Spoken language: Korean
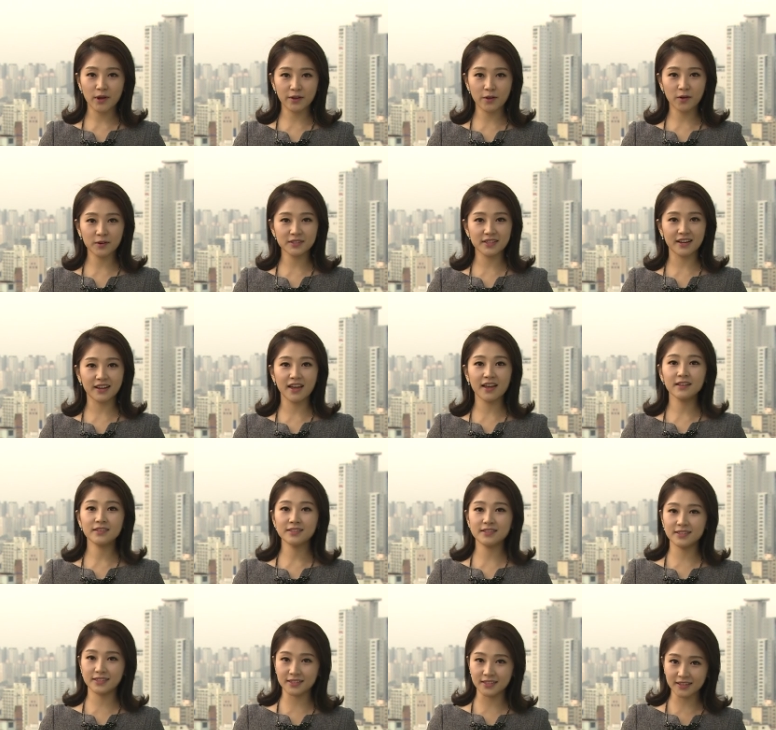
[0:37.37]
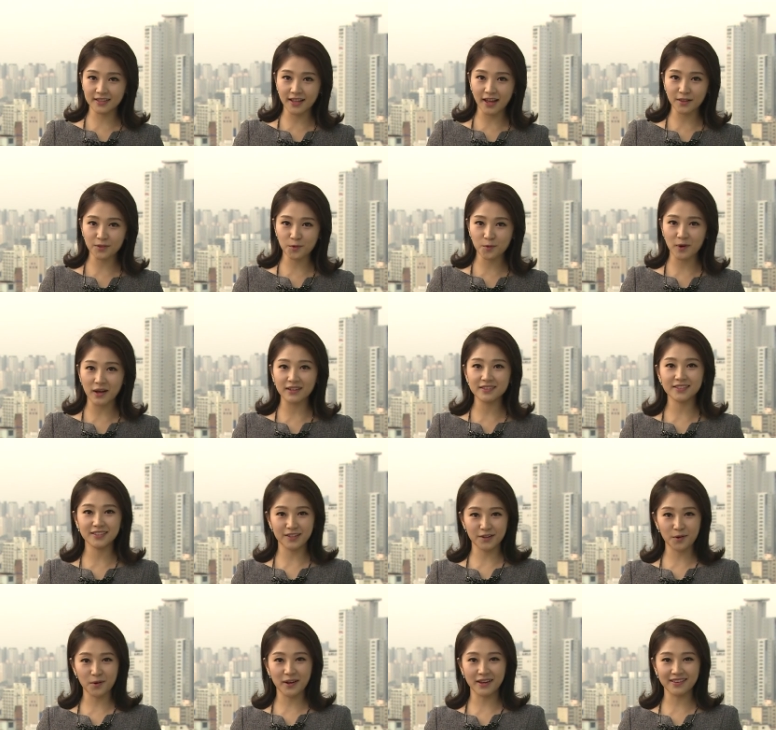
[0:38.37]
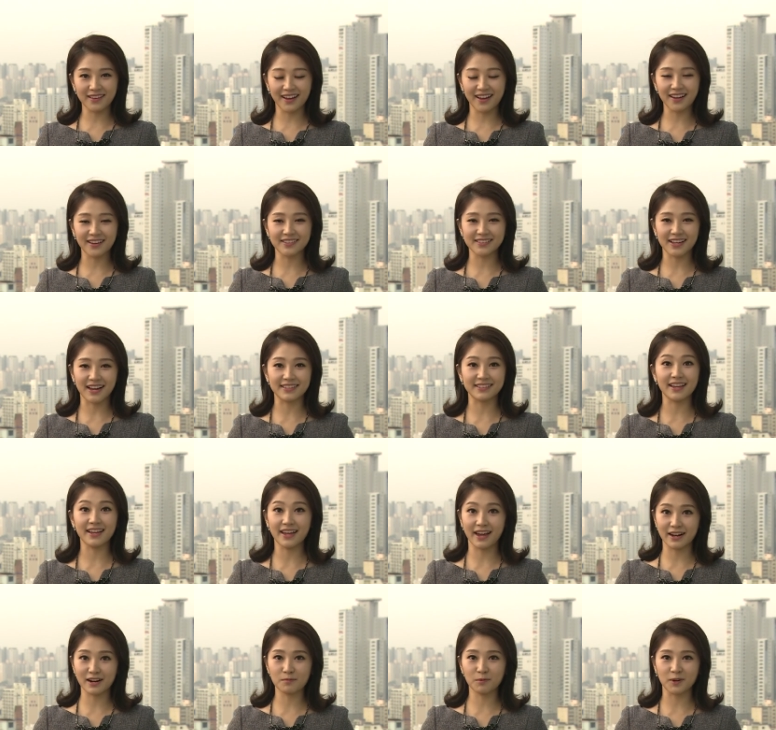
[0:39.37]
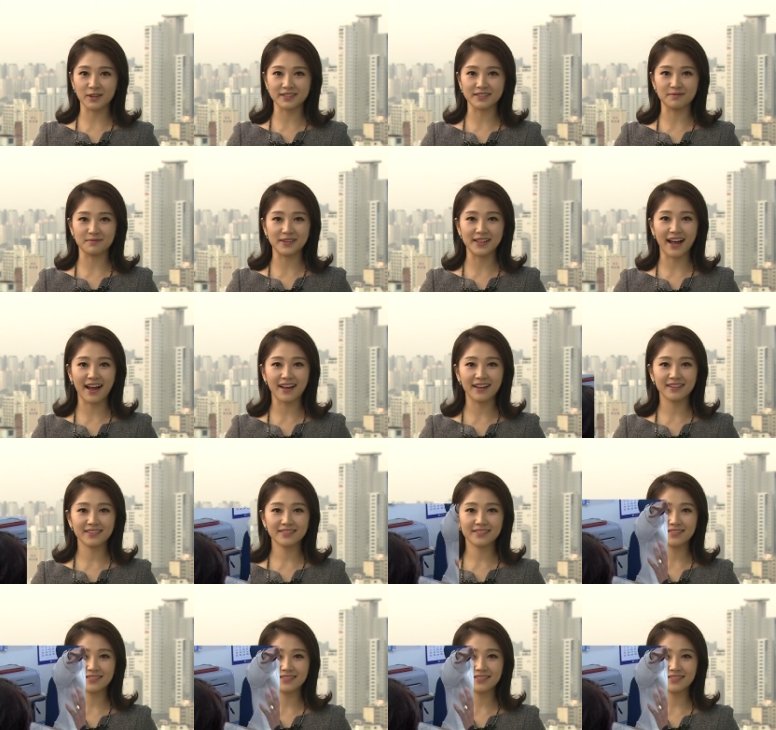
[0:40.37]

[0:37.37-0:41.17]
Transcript: 뇌경색의 진단과 치료에 대해 자세히 알아보겠습니다.